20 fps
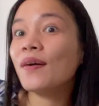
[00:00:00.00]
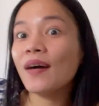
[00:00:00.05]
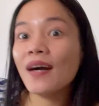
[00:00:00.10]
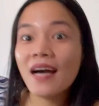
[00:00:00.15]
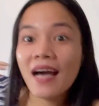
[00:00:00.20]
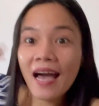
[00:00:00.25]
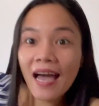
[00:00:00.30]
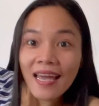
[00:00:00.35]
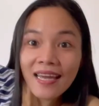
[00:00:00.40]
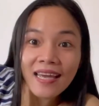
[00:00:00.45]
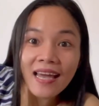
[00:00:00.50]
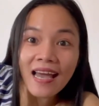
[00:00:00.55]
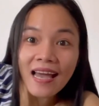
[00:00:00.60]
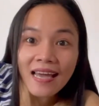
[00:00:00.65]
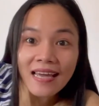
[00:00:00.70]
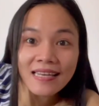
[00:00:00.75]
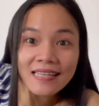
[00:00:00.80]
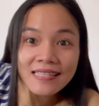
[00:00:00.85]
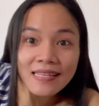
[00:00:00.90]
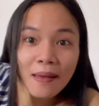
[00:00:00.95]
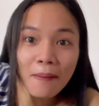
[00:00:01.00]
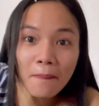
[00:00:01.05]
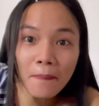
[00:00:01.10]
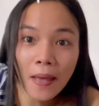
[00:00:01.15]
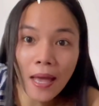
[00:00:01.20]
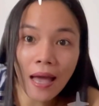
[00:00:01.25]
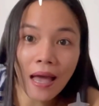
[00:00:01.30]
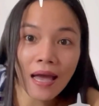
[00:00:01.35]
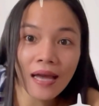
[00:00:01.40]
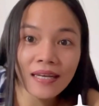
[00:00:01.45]
Hi guys, I'm
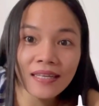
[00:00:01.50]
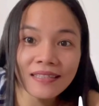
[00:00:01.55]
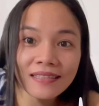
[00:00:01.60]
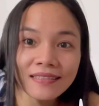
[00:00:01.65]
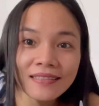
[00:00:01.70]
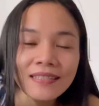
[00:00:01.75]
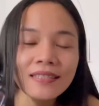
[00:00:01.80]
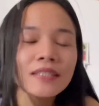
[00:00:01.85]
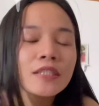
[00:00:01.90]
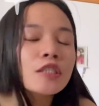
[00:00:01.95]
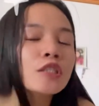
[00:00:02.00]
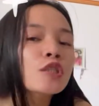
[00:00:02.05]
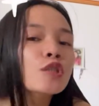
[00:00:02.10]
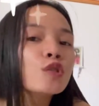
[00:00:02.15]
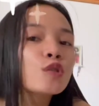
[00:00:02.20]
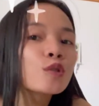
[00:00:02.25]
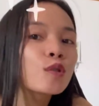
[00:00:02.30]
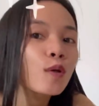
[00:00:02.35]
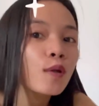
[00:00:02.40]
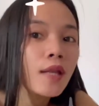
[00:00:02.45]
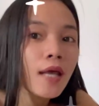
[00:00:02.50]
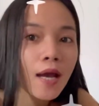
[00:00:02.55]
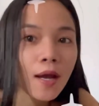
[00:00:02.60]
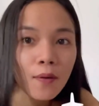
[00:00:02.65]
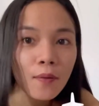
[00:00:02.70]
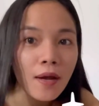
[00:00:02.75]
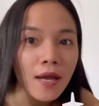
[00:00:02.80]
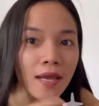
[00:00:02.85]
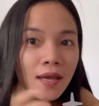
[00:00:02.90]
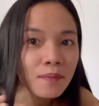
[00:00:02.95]
back. So
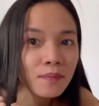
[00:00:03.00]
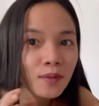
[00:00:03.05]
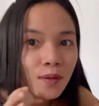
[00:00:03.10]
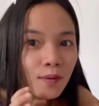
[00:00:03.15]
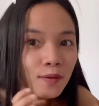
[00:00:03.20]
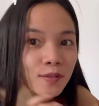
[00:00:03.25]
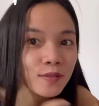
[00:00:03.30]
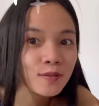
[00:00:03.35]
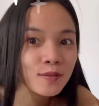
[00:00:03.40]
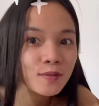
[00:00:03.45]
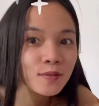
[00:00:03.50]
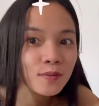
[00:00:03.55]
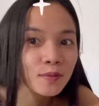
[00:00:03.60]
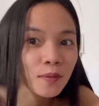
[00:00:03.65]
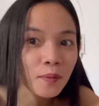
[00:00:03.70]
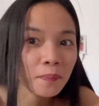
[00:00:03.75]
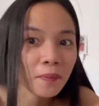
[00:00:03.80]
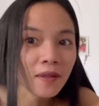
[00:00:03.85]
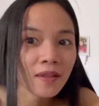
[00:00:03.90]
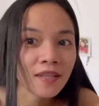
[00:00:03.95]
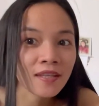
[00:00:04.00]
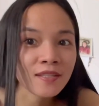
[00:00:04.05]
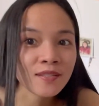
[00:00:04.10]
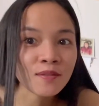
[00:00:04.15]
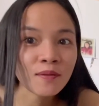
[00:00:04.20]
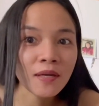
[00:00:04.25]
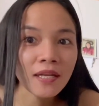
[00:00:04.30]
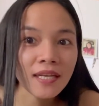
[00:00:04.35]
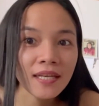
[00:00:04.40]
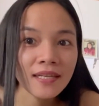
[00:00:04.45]
now I am going to open this
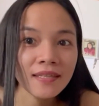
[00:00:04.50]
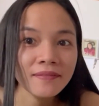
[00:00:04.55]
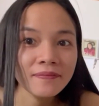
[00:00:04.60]
one.